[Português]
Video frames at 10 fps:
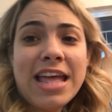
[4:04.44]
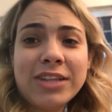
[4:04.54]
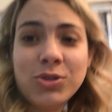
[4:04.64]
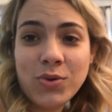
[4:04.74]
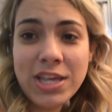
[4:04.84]
E a
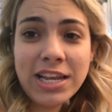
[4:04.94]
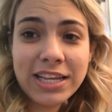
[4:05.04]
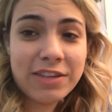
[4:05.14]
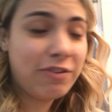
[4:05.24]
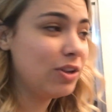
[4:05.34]

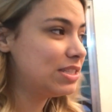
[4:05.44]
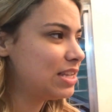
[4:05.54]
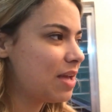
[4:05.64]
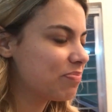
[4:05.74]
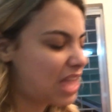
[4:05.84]
Tuila que falou
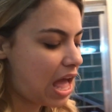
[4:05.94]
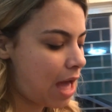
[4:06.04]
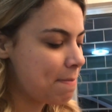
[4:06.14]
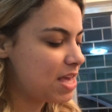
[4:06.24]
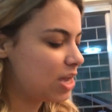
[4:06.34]
assim,
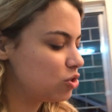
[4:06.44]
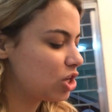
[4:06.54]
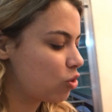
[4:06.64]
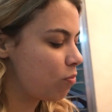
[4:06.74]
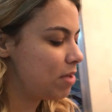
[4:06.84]
amiga, eu
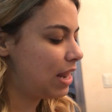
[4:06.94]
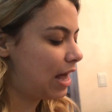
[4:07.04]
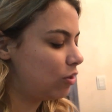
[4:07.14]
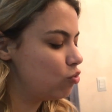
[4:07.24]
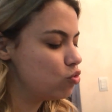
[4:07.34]
já comi
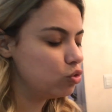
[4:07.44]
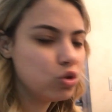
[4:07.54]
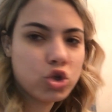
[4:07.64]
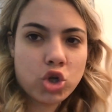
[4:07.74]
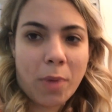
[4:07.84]
lá no,
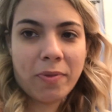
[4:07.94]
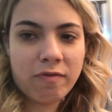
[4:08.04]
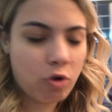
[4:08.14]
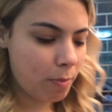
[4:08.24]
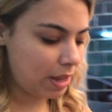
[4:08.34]
no shopping,
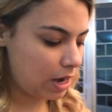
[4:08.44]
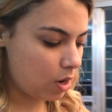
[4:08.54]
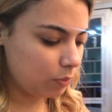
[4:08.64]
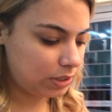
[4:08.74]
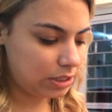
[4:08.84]
não vou comer
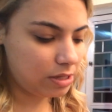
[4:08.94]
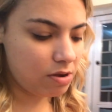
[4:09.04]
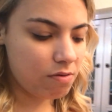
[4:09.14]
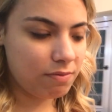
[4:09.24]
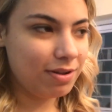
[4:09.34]
não,
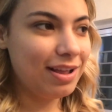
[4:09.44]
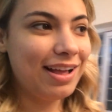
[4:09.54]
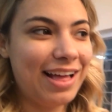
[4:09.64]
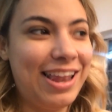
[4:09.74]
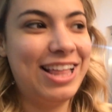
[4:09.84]
entendeu?
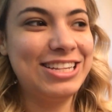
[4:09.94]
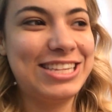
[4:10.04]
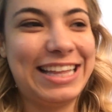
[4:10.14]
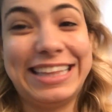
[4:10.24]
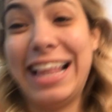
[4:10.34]
Ela
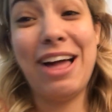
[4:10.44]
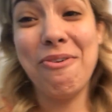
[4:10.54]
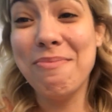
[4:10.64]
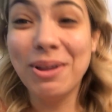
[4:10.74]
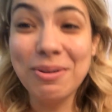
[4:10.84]
já tá lá
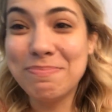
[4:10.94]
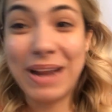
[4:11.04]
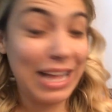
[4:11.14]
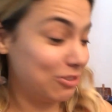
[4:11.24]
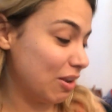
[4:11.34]
arrumando o
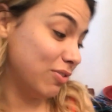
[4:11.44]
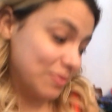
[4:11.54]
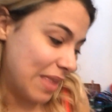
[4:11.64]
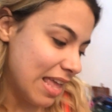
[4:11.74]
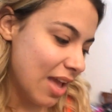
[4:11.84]
prato. Ela falou
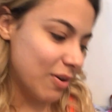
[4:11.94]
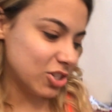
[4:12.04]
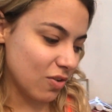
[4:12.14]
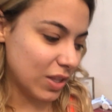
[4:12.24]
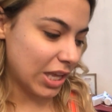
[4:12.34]
assim,
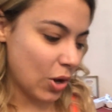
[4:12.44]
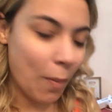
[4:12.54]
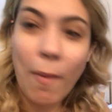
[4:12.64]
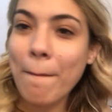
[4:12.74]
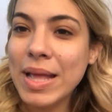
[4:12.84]
acho que eu vou ter que
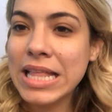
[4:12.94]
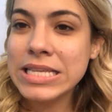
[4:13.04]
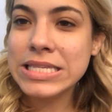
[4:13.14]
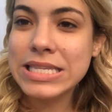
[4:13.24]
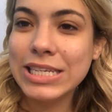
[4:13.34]
comer um
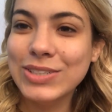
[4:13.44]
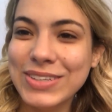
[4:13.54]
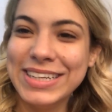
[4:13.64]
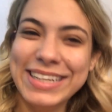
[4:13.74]
pedacinho.